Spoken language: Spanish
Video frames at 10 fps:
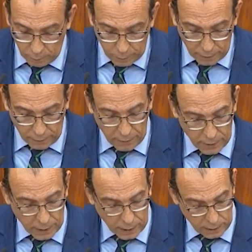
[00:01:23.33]
que voy a
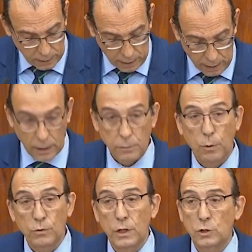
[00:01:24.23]
dedicar a
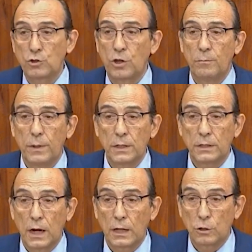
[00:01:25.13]
responder sus
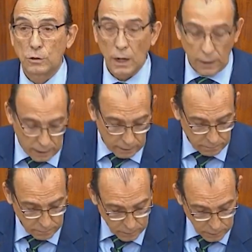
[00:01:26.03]
enmiendas a la totalidad
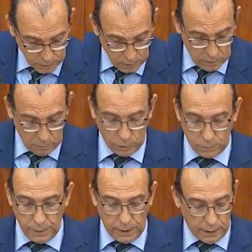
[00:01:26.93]

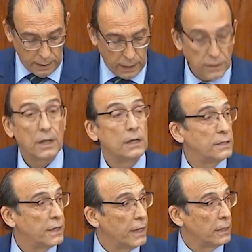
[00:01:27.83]
pues mire, es el
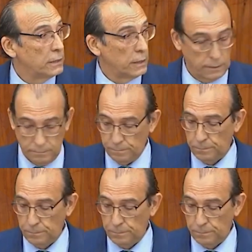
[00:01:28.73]
siguiente.